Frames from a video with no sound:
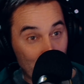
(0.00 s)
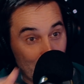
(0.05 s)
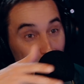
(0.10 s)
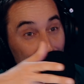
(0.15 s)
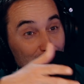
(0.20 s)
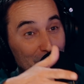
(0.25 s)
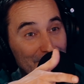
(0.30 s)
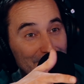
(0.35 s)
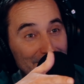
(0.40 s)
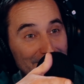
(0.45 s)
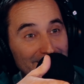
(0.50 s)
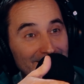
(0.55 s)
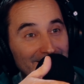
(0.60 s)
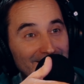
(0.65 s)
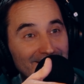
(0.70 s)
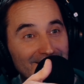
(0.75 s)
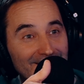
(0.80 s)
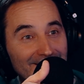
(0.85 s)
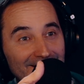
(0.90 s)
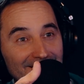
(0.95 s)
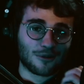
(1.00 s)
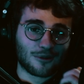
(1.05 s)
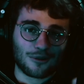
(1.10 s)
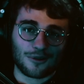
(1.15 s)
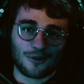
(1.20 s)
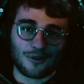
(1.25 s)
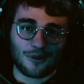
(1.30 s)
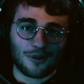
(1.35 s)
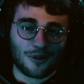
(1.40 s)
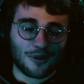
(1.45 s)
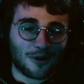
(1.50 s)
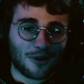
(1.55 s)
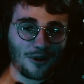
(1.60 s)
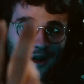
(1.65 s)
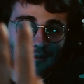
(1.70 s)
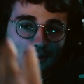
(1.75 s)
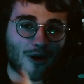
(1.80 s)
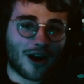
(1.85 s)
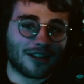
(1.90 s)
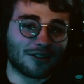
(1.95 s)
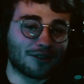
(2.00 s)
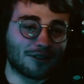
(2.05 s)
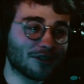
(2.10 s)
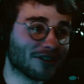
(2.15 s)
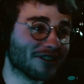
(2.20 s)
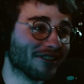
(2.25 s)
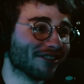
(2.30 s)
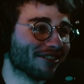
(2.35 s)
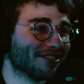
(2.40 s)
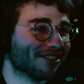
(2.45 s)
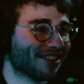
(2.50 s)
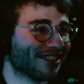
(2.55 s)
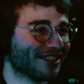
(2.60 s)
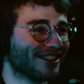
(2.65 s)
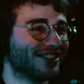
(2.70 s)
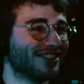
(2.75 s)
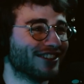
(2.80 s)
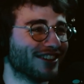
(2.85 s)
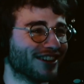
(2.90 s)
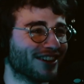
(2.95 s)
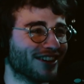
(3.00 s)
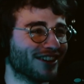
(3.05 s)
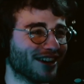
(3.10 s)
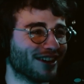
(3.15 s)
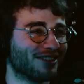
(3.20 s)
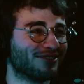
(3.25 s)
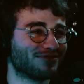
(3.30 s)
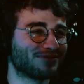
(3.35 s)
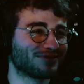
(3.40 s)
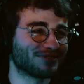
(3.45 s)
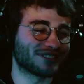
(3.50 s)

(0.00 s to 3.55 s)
Donc Co Co collaborateur. ça va, c'est bon.